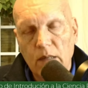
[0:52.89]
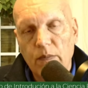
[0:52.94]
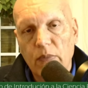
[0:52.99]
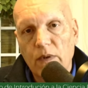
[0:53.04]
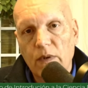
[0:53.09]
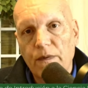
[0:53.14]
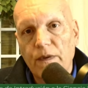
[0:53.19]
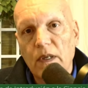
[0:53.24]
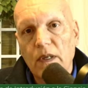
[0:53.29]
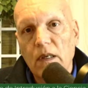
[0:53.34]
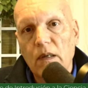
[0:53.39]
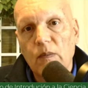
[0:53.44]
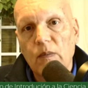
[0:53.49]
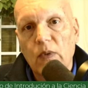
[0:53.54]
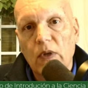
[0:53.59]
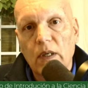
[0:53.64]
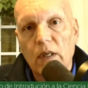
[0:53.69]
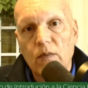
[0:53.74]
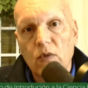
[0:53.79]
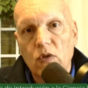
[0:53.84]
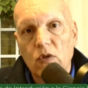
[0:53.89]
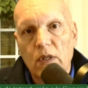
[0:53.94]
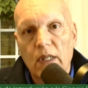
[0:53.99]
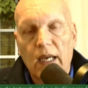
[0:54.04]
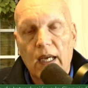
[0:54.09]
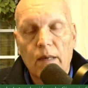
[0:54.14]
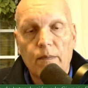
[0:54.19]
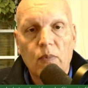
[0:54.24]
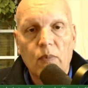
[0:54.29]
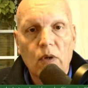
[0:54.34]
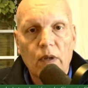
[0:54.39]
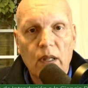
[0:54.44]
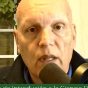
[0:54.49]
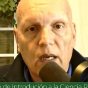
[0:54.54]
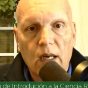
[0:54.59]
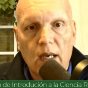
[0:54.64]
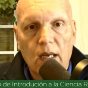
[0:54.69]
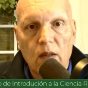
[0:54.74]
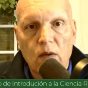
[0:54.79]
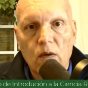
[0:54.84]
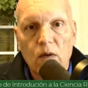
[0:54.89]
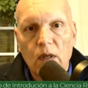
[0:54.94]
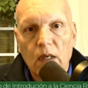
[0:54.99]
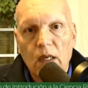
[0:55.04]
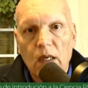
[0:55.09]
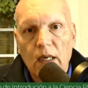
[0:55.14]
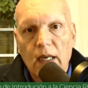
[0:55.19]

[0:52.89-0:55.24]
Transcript: por fin podemos dar por cerrado